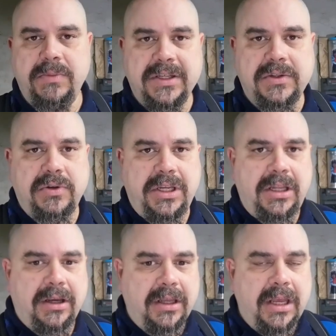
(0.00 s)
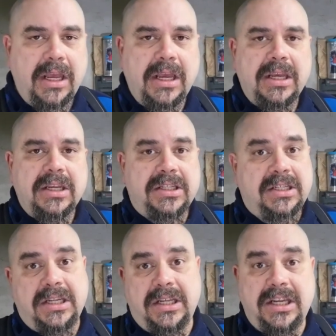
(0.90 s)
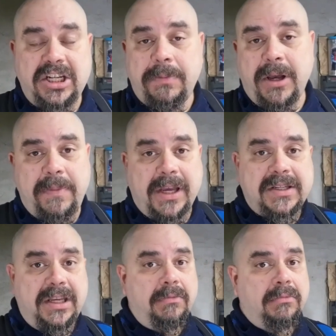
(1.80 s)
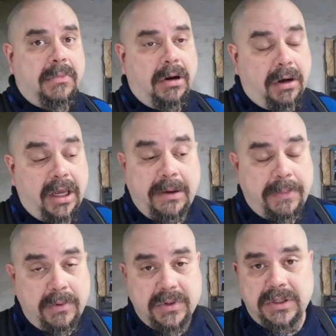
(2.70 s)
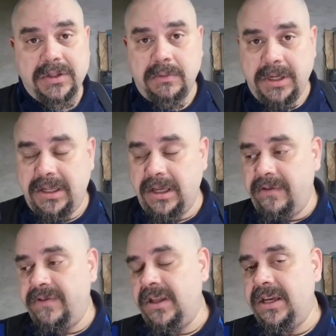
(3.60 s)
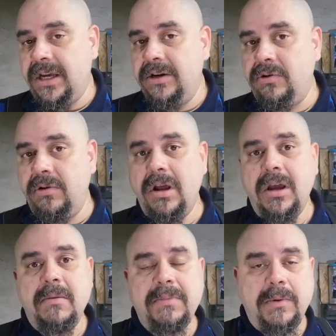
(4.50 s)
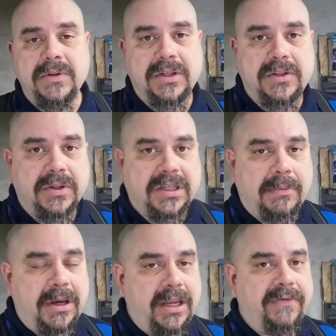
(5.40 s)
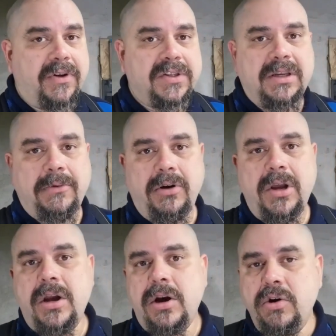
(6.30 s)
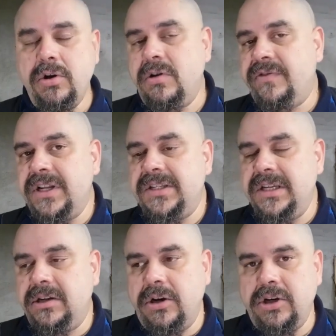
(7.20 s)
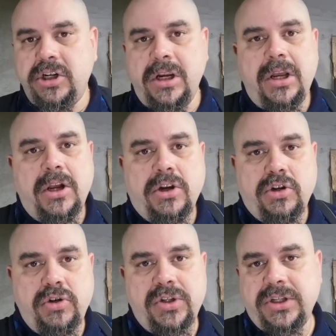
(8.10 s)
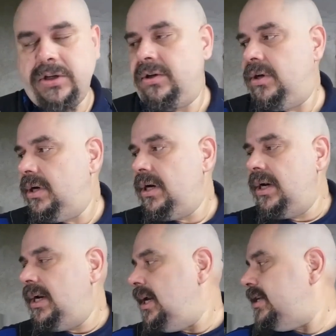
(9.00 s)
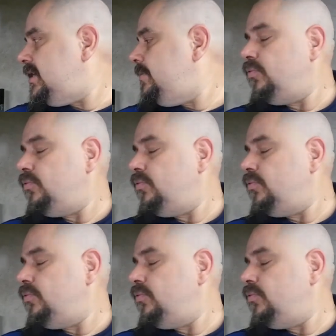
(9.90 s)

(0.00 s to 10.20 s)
bien solides. C'est déjà pré-percé. alors là il n'y a pas besoin de s'embêter à faire des calculs, pas besoin de se trimballer forcément le coffret de 6 cloches. Juste la scie